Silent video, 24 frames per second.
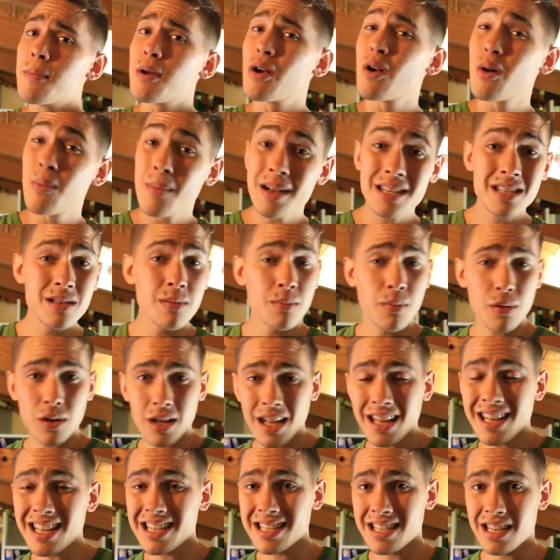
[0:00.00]
pero lo más
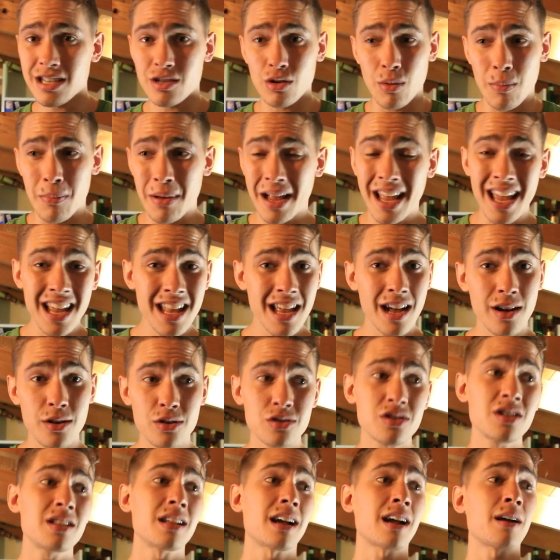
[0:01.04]
importante es eso, pequeñas
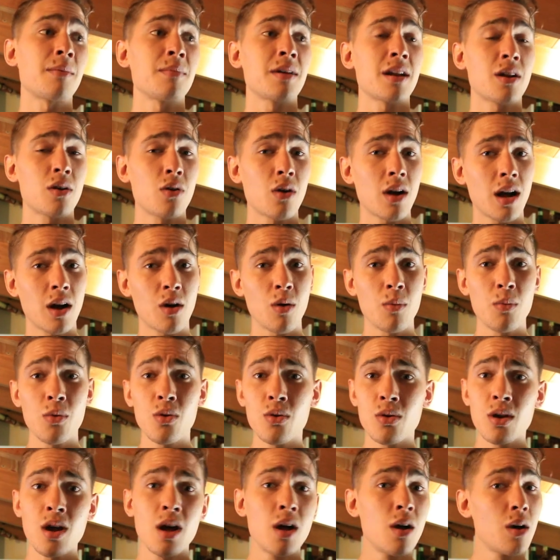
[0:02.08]
cositas, cambiar coca
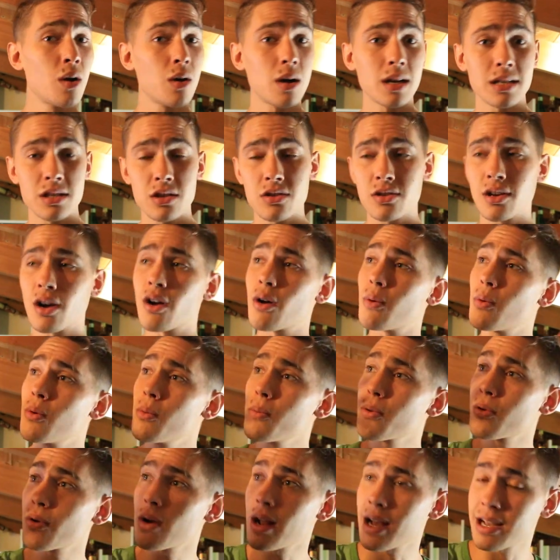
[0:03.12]
común o gaseosas
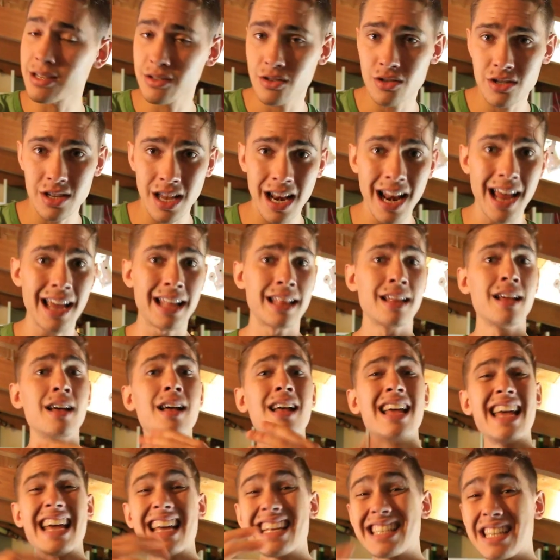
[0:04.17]
común por una gaseosa light.
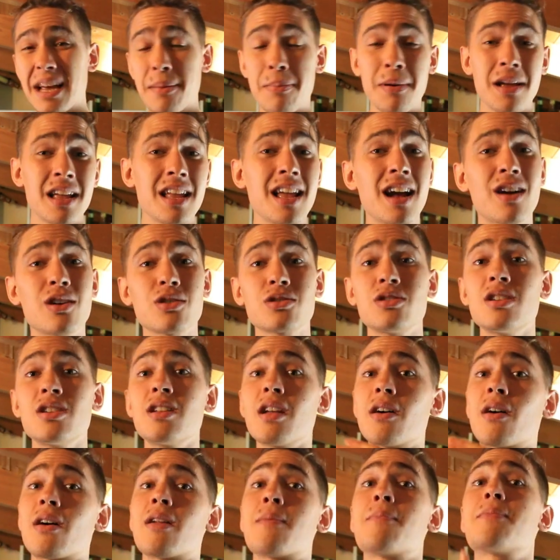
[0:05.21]
Esas pequeñas
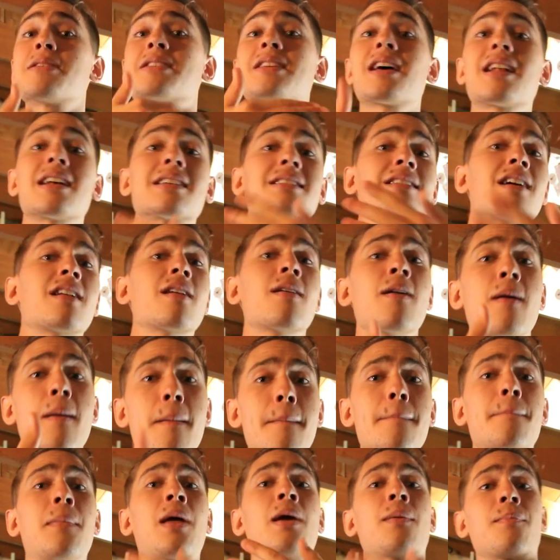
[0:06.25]
cositas van a empezar a hacer,
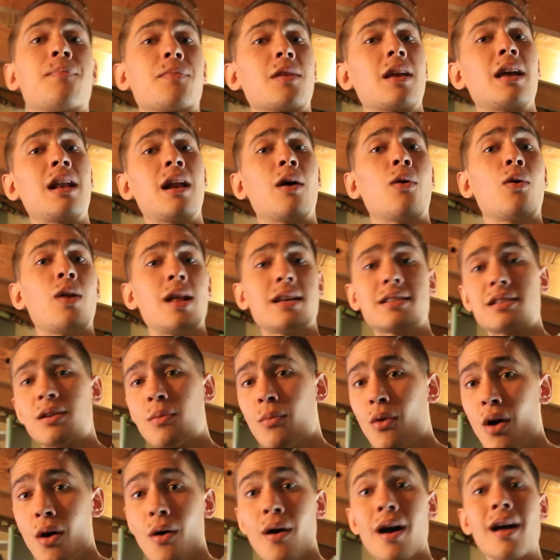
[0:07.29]
ven, que la bola se
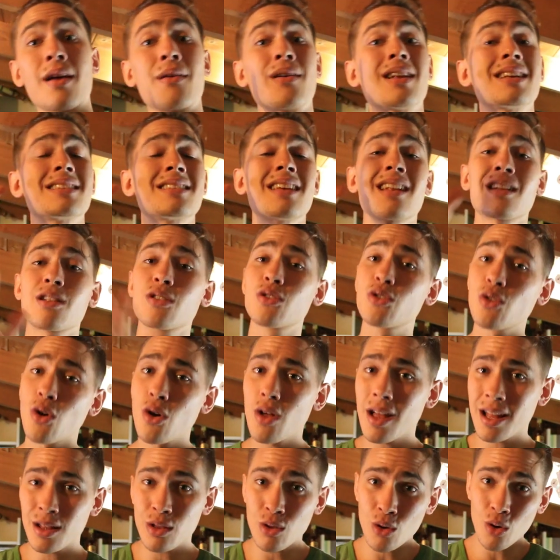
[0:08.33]
mueva y van a hacer
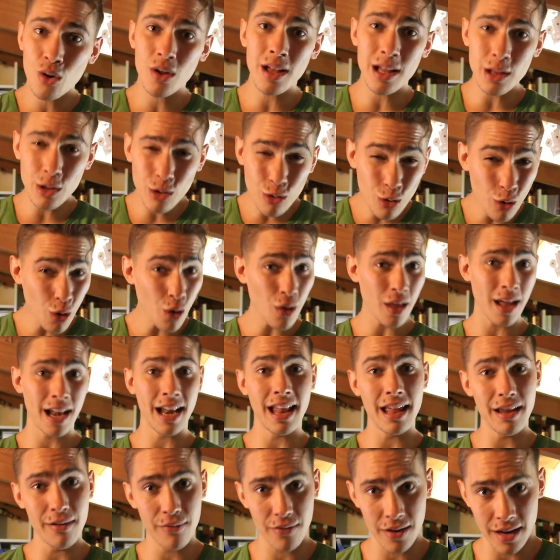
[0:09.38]
toda, toda, toda
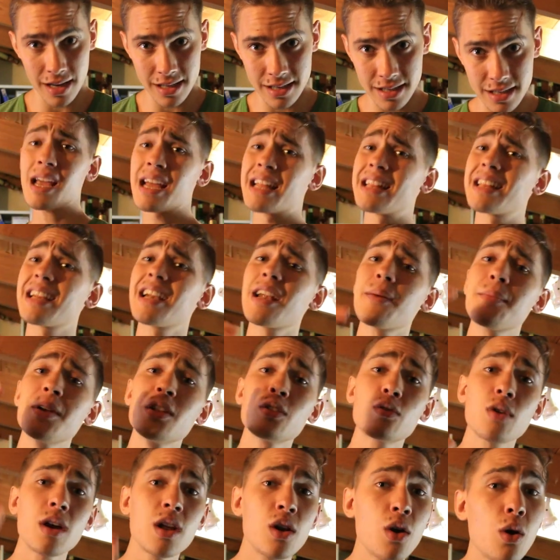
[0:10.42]
la diferencia.
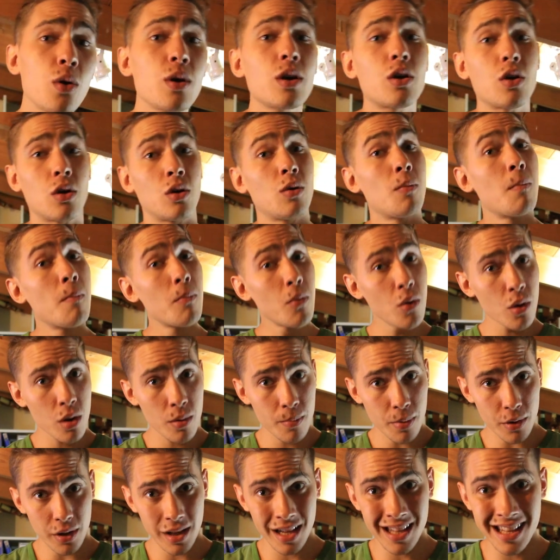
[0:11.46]
Entrenamiento aeróbico, muy
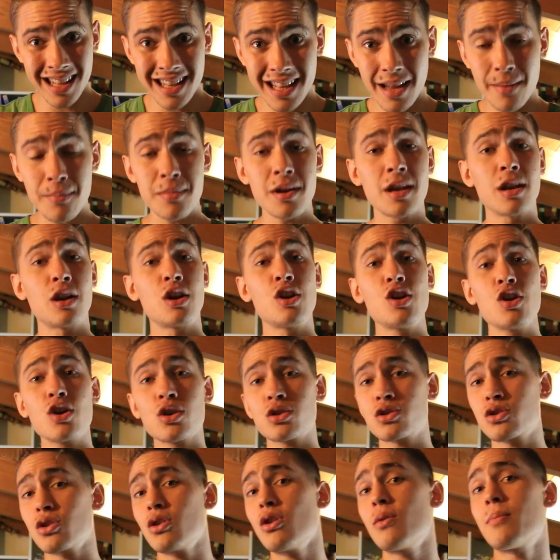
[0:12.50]
importante también,
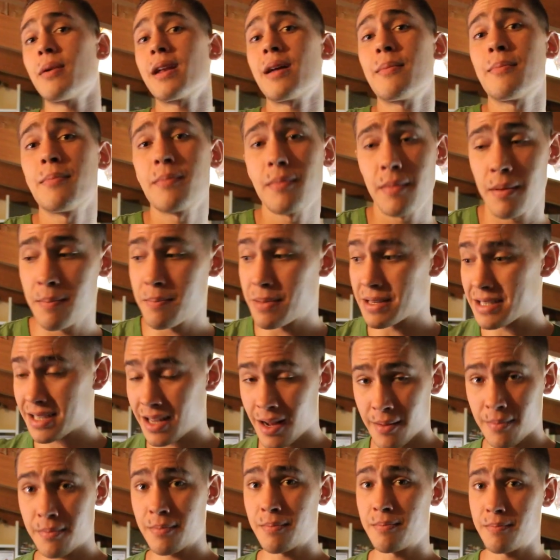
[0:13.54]
no solo para
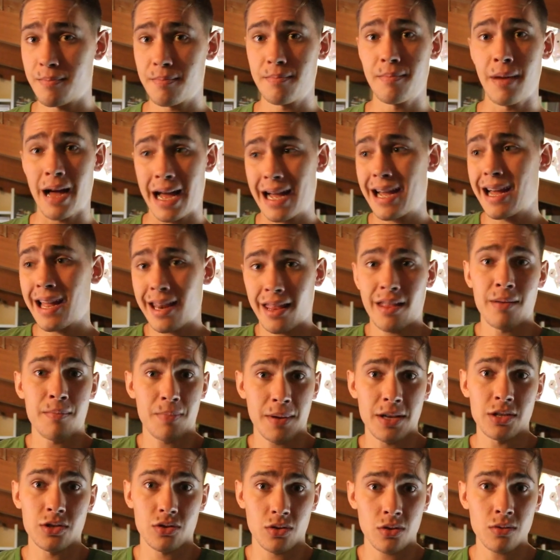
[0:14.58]
empezar a bajar de
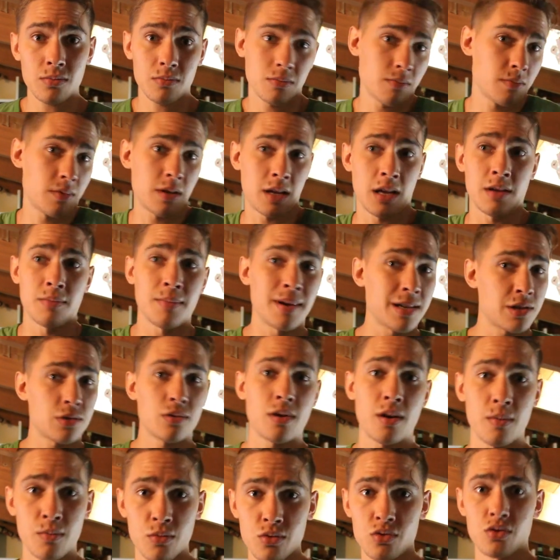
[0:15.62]
peso, que va a
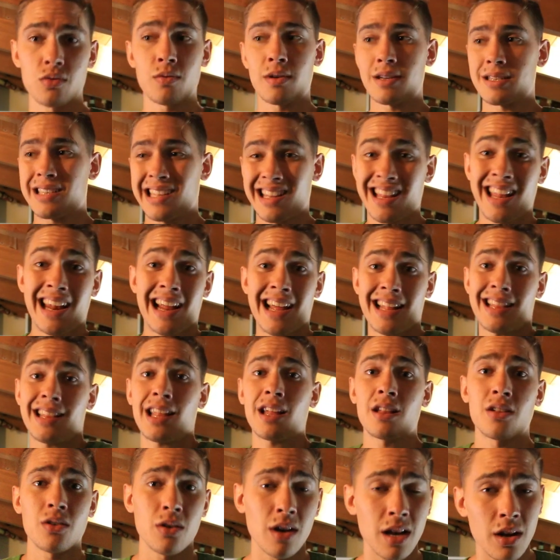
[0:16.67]
ayudar mucho, vas a estar
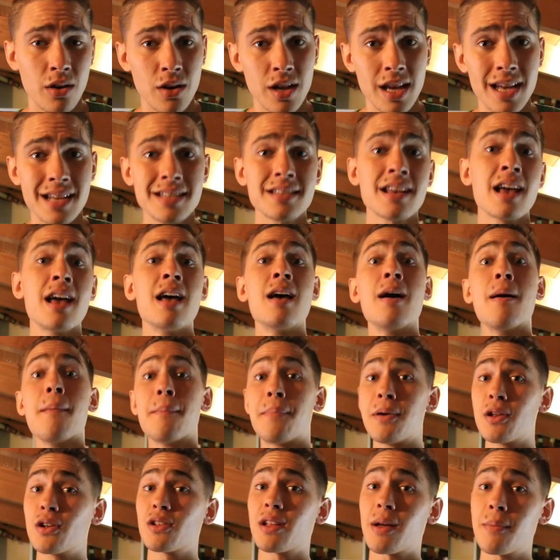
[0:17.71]
gastando calorías,
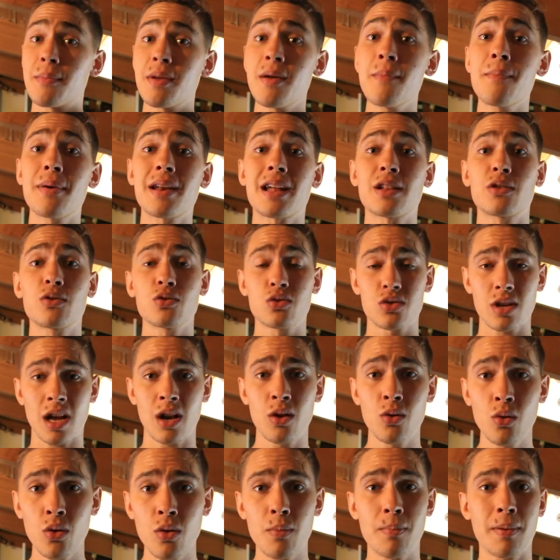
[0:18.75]
pero también para tu
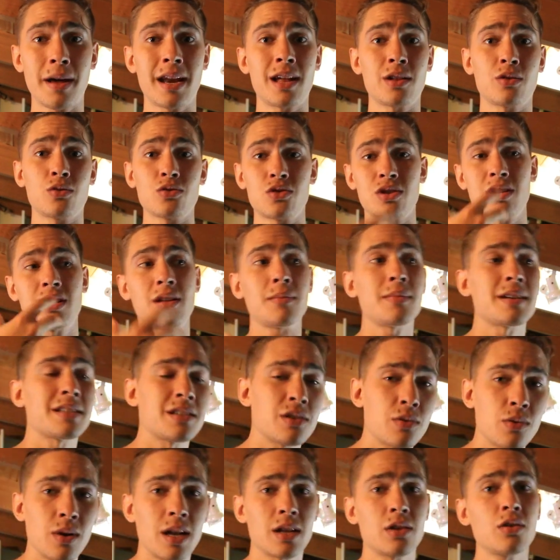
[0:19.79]
salud, para tu sistema
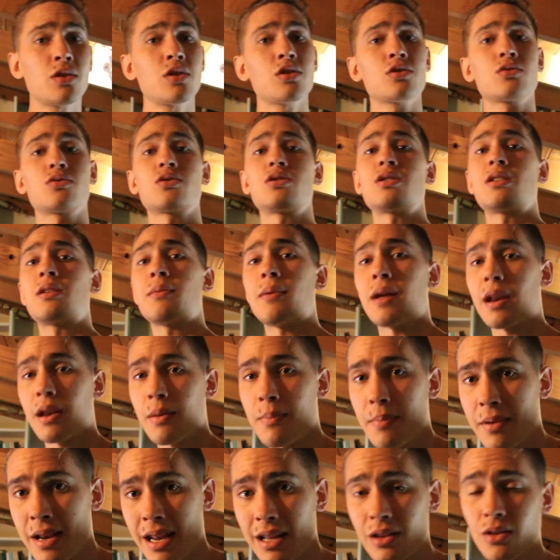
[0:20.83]
circulatorio, tu sistema
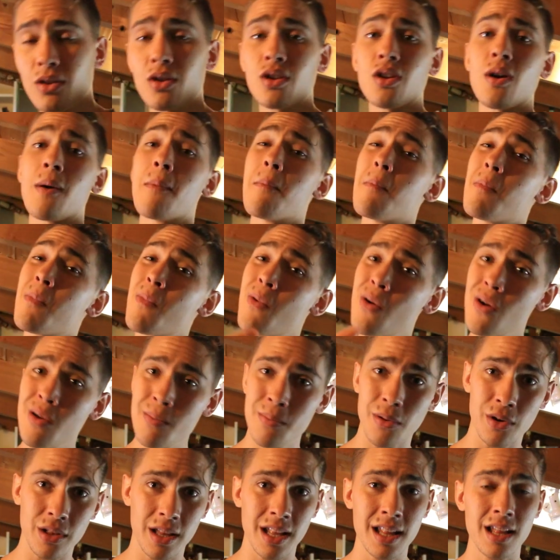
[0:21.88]
respiratorio, es muy
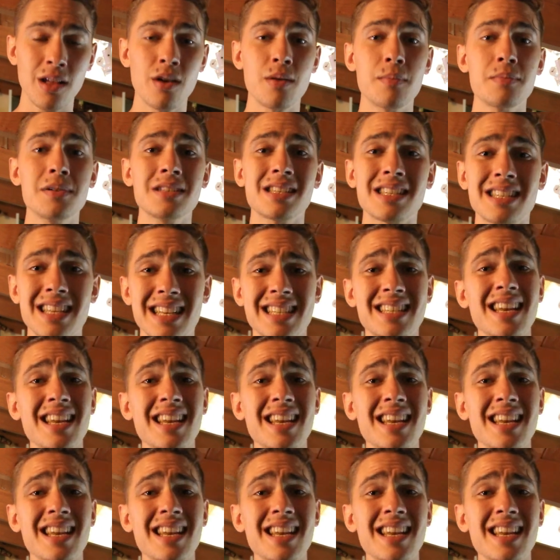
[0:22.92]
importante que lo empieces a